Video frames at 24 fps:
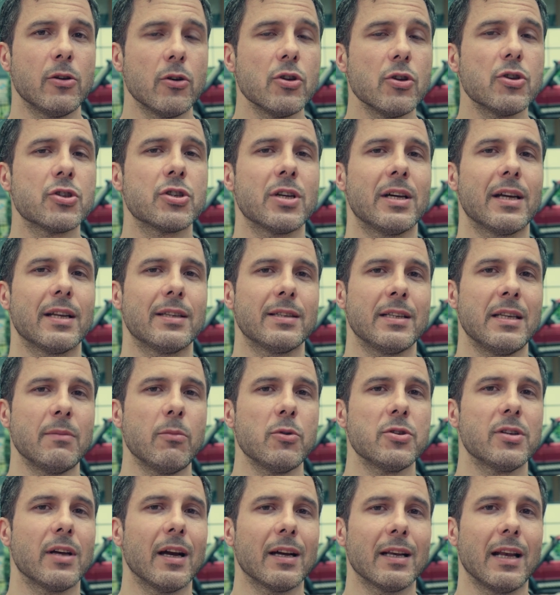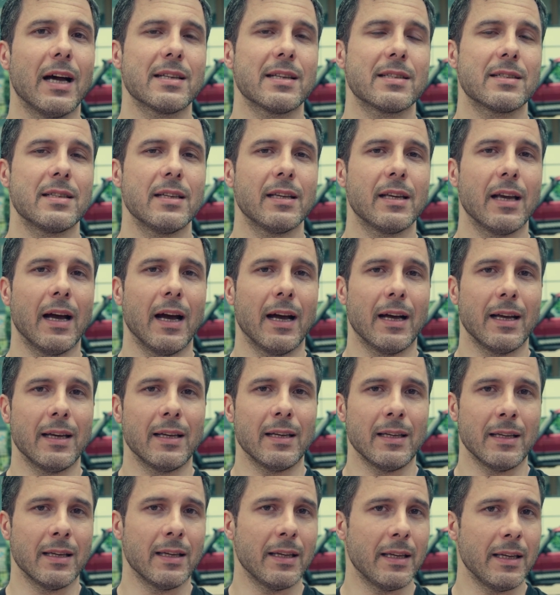concerti di musica classica
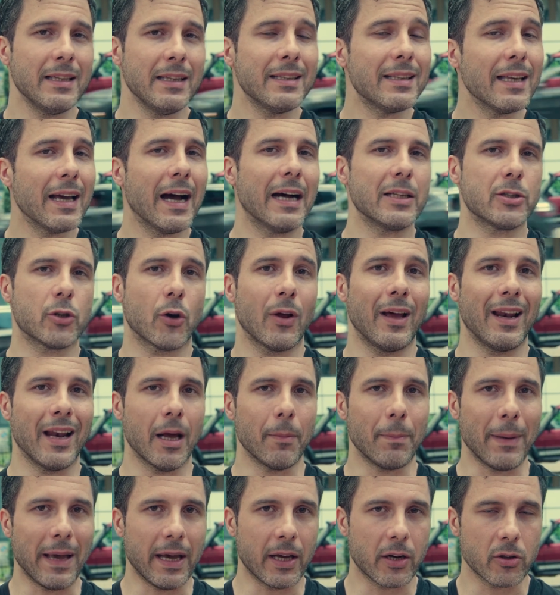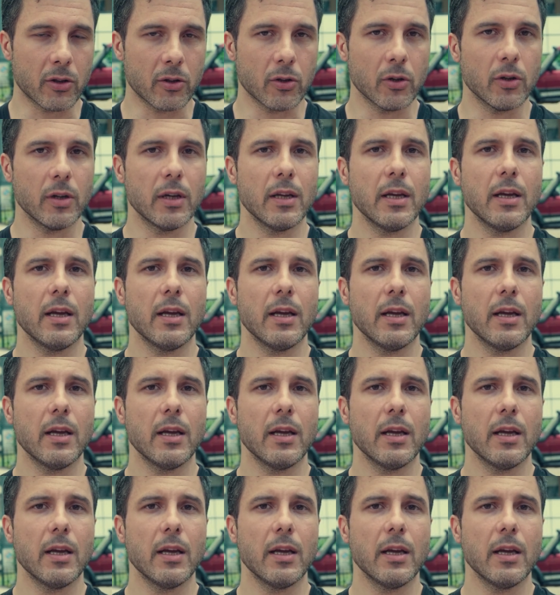in teatro e all'aperto.